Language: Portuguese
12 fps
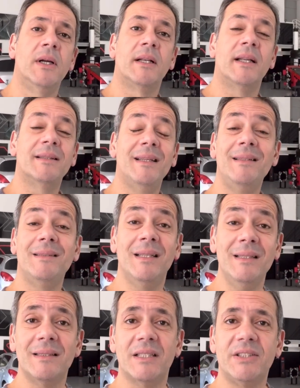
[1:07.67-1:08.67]
Né? Tem
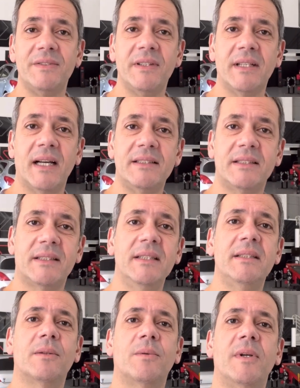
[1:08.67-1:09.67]
tanta atividade,
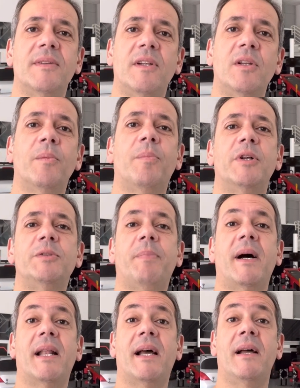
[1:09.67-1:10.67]
tanta coisa que não pode
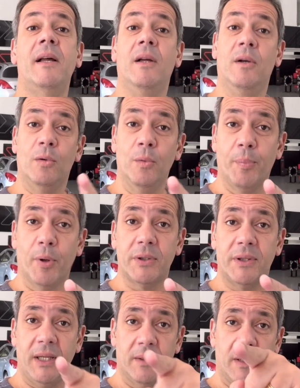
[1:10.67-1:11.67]
parar. O
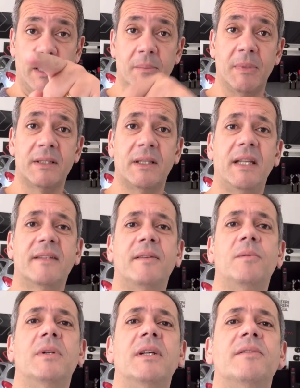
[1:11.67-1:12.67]
porteiro aí que mantém a
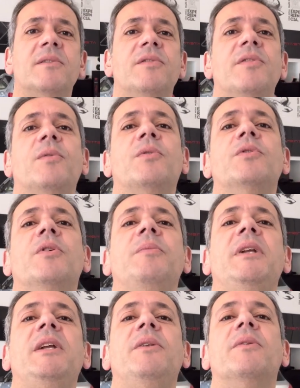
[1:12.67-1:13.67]
segurança do seu
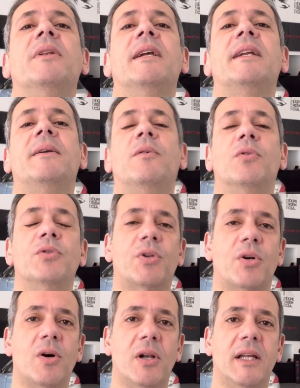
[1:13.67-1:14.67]
condomínio, né? que
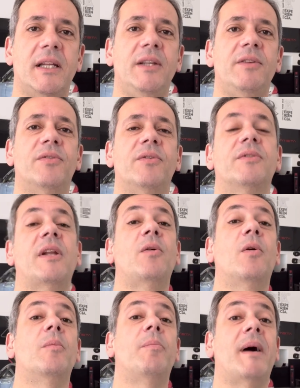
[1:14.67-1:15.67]
controla isso, não tem
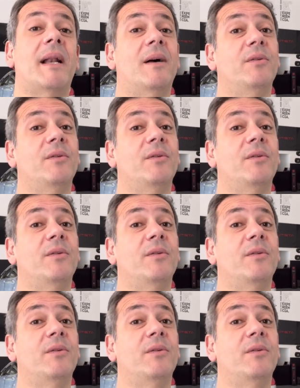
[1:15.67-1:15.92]
como parar.